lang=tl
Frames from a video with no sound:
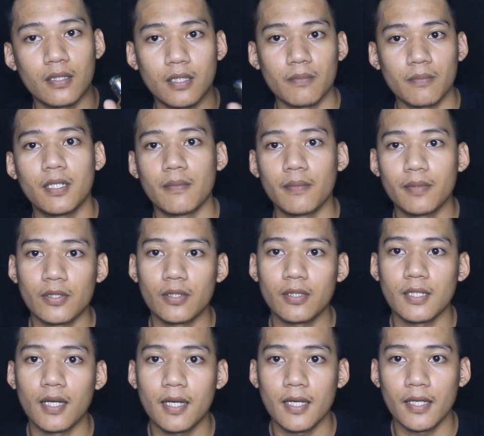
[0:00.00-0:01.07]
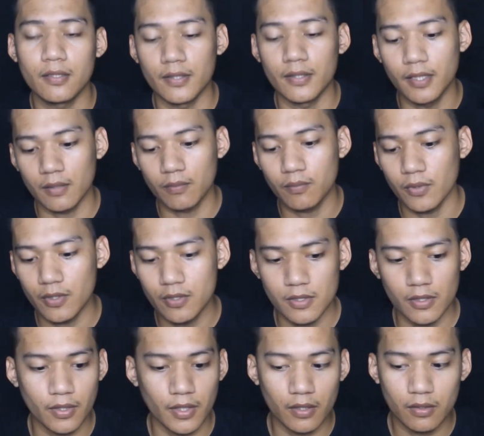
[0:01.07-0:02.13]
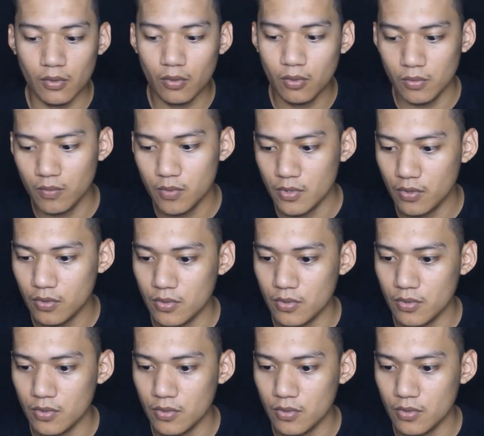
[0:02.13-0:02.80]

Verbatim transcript: 3mm guide reading at 0.08 ohms.